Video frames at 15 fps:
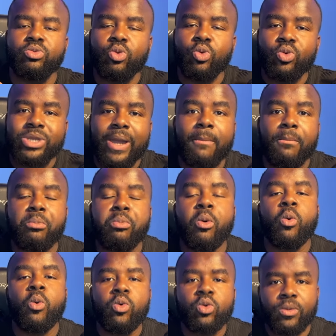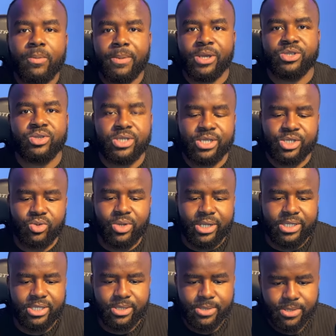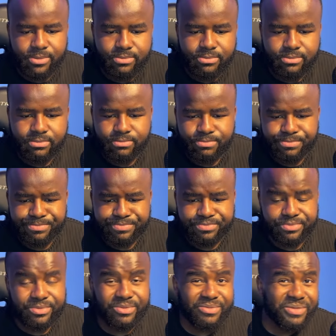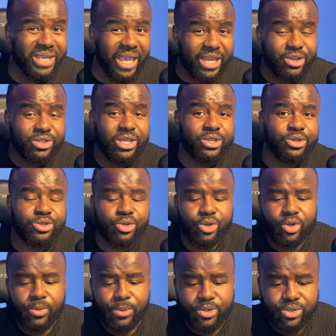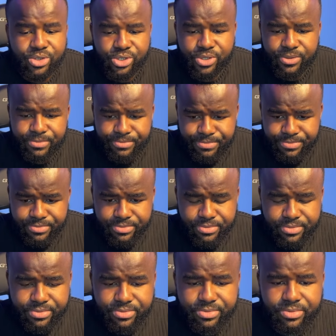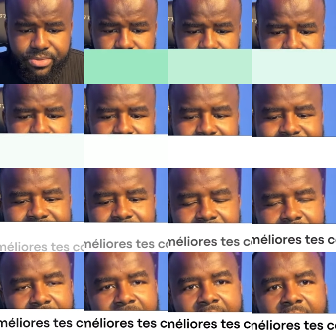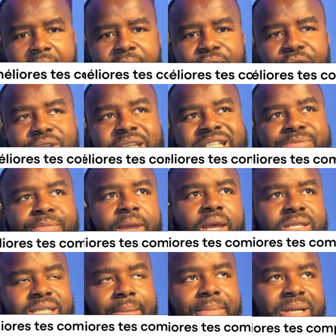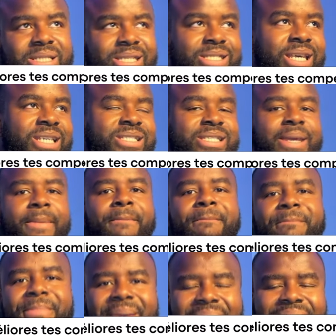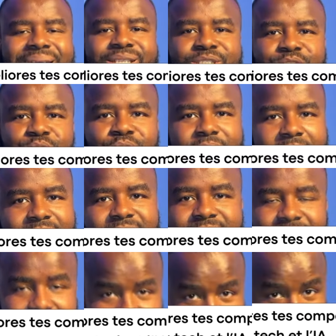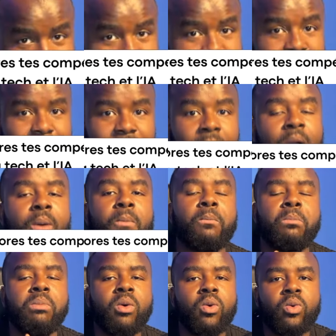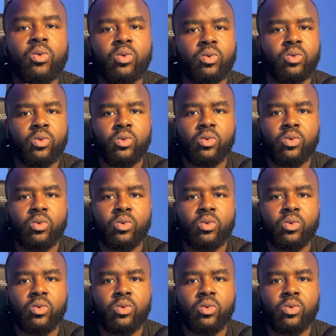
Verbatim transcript: où il y a beaucoup de personnes qui sont actives. Et le dernier truc, le bonus, c'est avoir une expérience d'apprentissage qui est personnalisée. Et ça, beaucoup,